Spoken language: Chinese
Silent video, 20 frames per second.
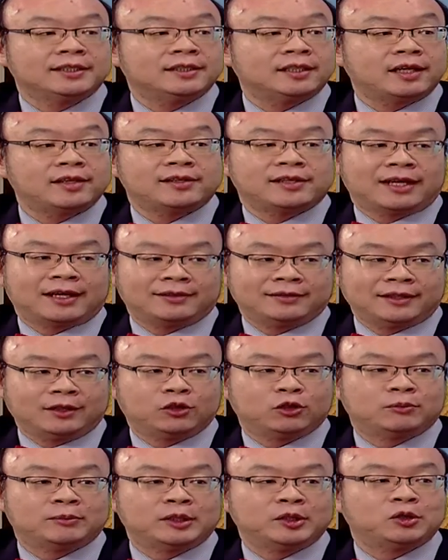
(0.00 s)
正常人，
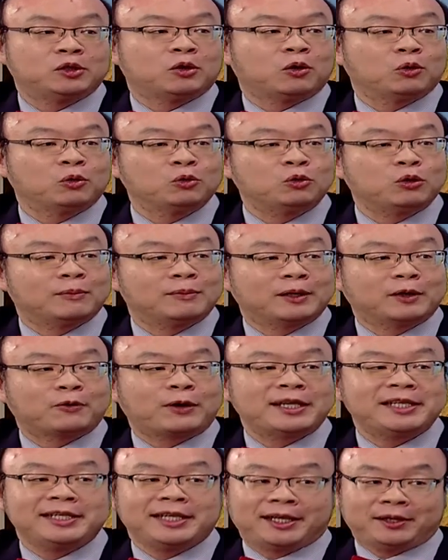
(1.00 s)
我们走路，我们
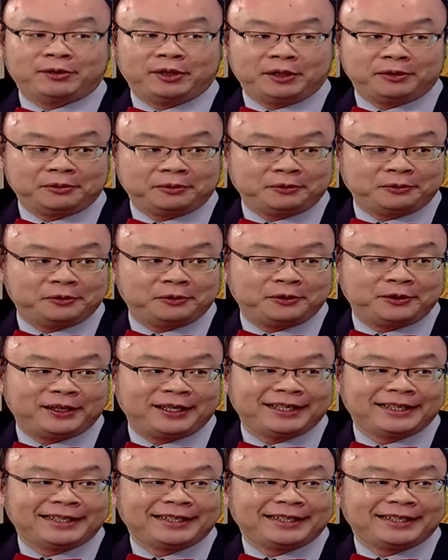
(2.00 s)
关节会出血，